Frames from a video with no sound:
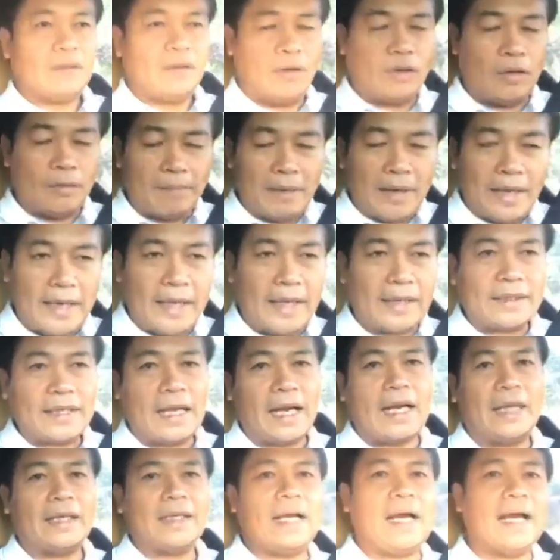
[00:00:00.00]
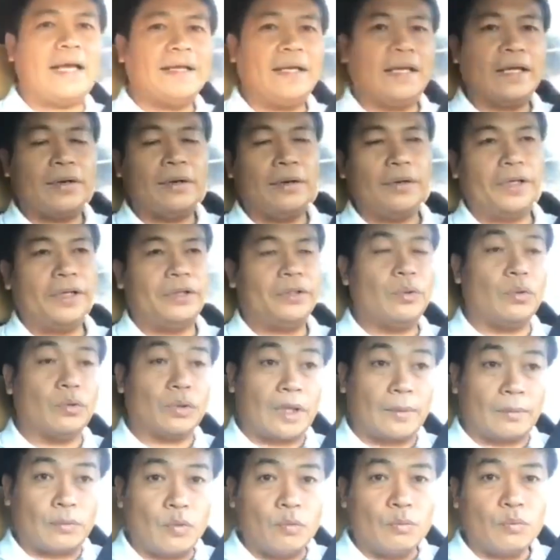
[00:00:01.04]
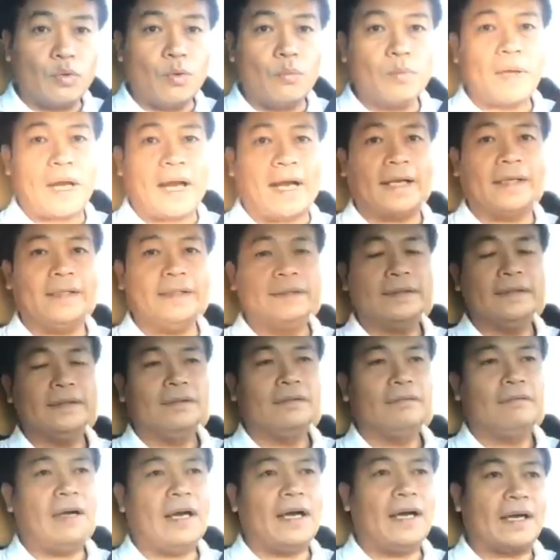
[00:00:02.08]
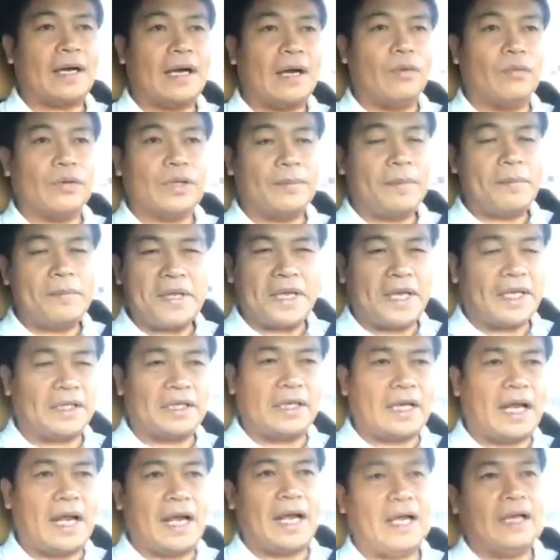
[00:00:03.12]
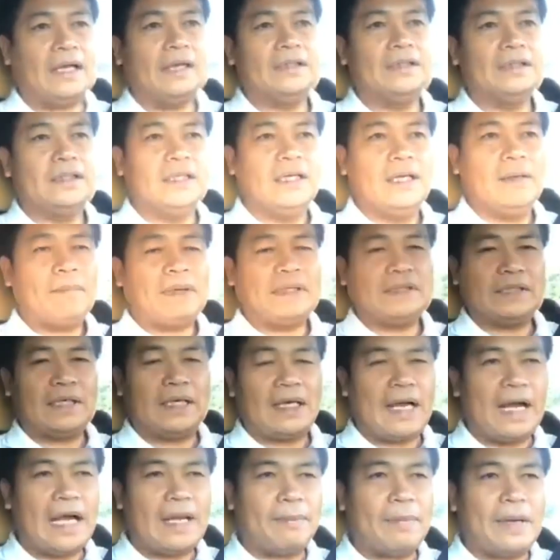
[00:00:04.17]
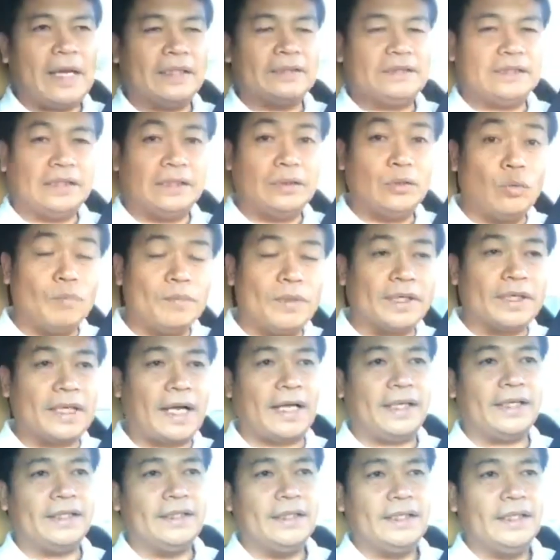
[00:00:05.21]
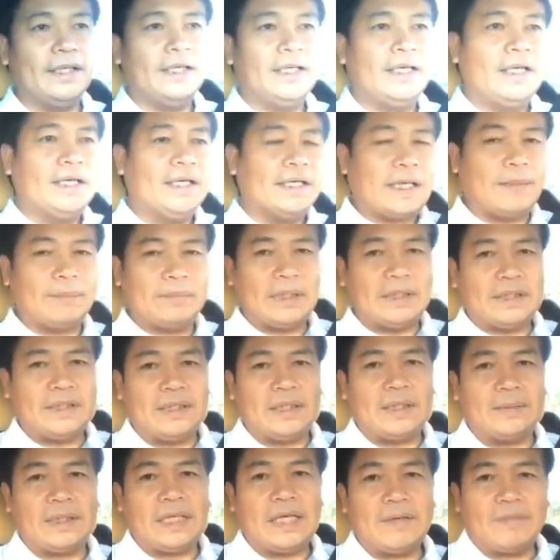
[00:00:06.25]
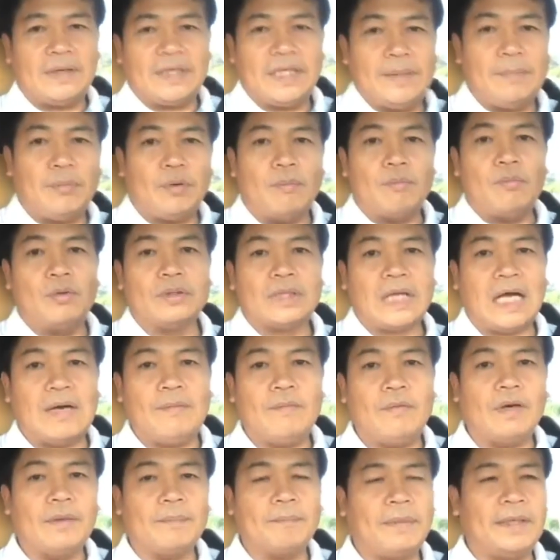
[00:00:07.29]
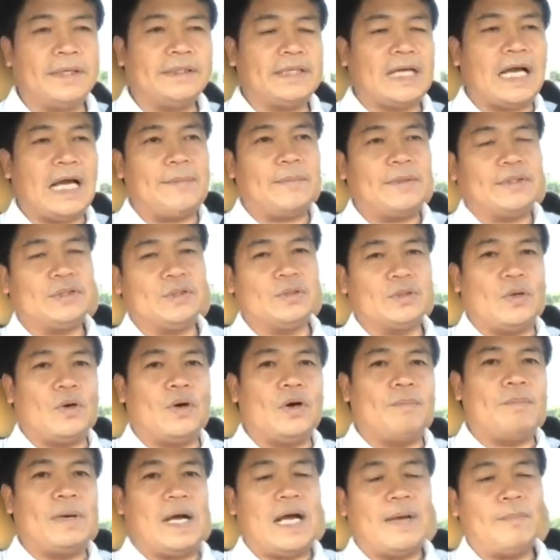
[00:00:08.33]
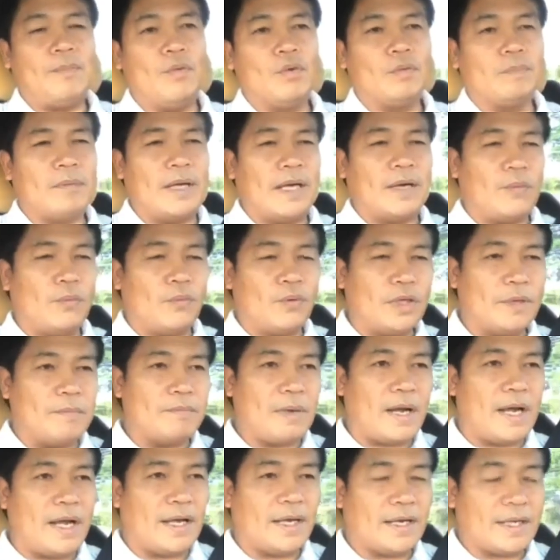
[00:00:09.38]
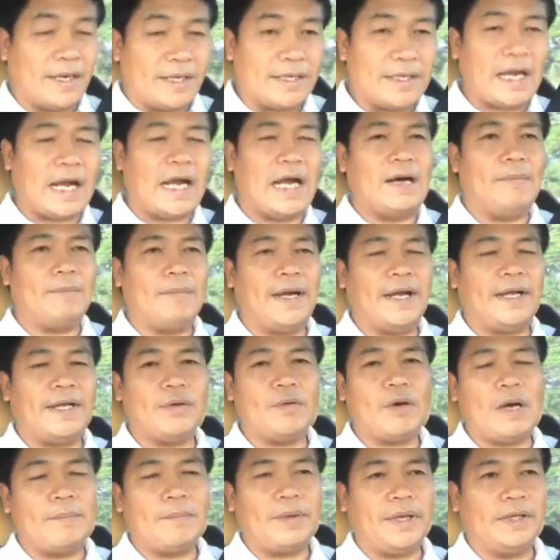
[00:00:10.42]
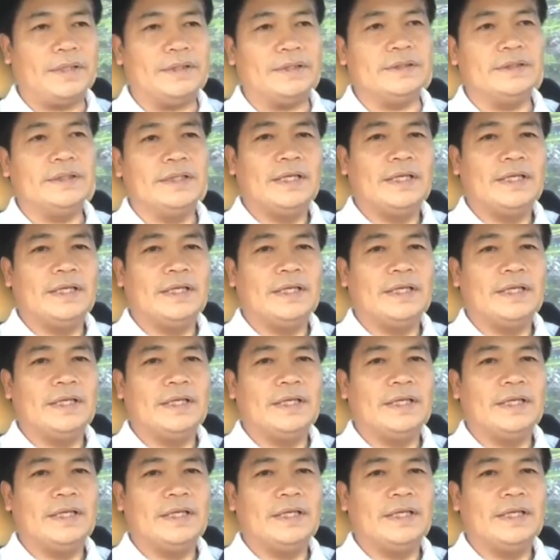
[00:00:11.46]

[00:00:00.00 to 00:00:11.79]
ออกมาคัดค้านได้ในกรณีถูกจับกุมคุมขังว่าเราเนี่ยไม่มีเจตนาไปใส่ร้ายป้ายสีดูหมิ่นใครครับชัดเจนชัดแจ้งวันนี้ผมบุญถาวรปัญญามนุชดออกมาพูดมาคุยมาไขข่าวมาให้ความเห็น